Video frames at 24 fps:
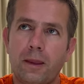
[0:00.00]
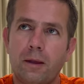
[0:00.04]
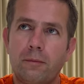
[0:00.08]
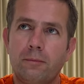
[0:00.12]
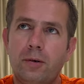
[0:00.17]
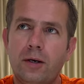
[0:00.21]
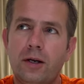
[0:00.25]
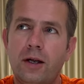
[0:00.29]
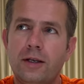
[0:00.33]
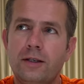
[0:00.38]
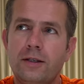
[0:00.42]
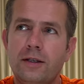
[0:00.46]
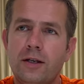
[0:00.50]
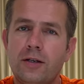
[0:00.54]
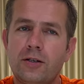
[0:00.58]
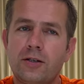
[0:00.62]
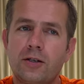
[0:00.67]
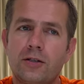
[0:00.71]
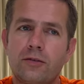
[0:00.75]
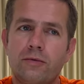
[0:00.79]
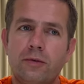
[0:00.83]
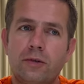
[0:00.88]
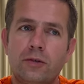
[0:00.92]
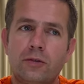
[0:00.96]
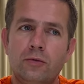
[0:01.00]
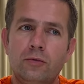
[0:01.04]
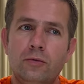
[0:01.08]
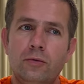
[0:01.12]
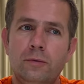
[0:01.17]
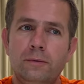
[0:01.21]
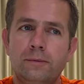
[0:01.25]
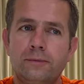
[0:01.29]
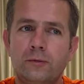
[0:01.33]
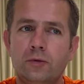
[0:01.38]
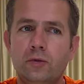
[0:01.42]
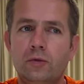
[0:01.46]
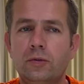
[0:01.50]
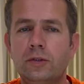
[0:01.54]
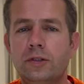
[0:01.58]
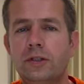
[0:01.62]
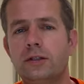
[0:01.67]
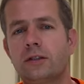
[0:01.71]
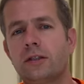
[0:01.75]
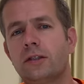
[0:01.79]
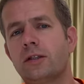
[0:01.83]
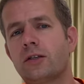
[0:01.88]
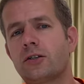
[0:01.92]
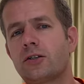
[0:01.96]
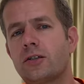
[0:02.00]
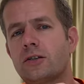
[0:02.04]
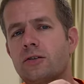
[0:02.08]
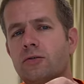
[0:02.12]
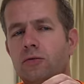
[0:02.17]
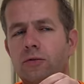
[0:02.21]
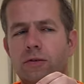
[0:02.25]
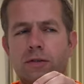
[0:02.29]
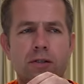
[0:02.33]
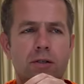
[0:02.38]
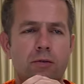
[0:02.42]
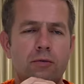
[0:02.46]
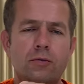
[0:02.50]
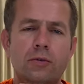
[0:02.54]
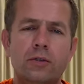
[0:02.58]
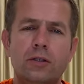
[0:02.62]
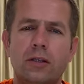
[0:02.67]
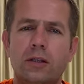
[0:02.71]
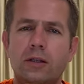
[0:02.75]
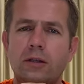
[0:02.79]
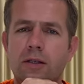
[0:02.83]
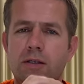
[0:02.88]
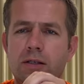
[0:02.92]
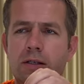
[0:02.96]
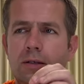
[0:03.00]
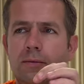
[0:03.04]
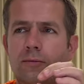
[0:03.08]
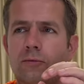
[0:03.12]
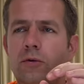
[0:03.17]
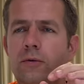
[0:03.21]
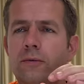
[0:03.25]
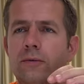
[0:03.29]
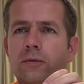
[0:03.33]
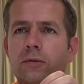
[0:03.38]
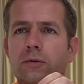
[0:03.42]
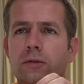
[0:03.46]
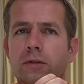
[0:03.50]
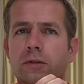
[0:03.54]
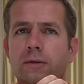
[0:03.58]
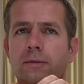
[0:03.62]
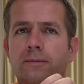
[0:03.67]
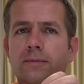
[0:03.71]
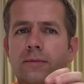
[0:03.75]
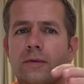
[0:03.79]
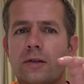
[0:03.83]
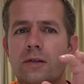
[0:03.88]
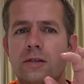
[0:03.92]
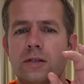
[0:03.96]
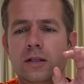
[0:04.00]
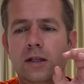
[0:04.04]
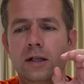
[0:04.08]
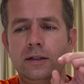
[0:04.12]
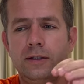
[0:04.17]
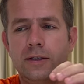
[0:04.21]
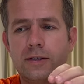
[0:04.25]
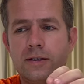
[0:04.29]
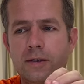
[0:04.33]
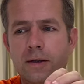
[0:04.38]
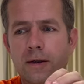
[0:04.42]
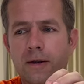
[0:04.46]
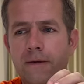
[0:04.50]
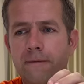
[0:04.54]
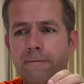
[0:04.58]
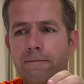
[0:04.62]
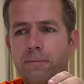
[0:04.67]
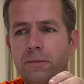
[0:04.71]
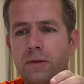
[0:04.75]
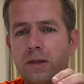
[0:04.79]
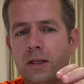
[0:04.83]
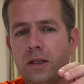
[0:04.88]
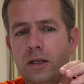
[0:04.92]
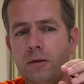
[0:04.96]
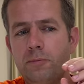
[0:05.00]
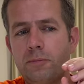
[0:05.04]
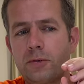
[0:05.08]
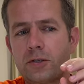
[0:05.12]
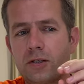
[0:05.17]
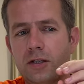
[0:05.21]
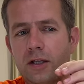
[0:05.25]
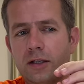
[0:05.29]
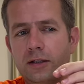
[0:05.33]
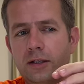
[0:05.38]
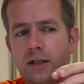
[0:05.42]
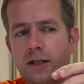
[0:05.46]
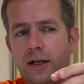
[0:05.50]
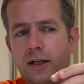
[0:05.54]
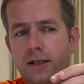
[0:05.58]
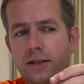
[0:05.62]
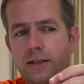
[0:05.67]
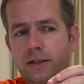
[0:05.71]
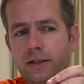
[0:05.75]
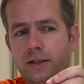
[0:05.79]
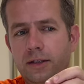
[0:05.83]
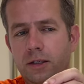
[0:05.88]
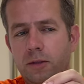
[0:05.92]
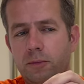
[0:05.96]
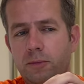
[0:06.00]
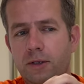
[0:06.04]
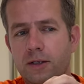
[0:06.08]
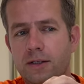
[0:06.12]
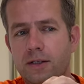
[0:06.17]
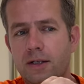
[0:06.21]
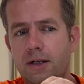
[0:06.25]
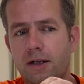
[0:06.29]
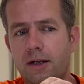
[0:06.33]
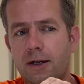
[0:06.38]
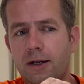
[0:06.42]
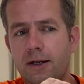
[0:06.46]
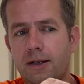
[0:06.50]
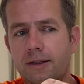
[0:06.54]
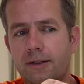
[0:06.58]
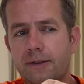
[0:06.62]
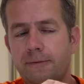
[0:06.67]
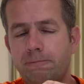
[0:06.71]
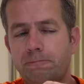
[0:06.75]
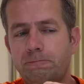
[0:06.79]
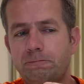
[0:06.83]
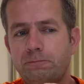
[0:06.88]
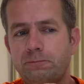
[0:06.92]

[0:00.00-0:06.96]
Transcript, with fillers: Пока держишь во рту, ну где-то на шестой секунде, на седьмой, вот э, сладость и пошла такая терпкость какая-то.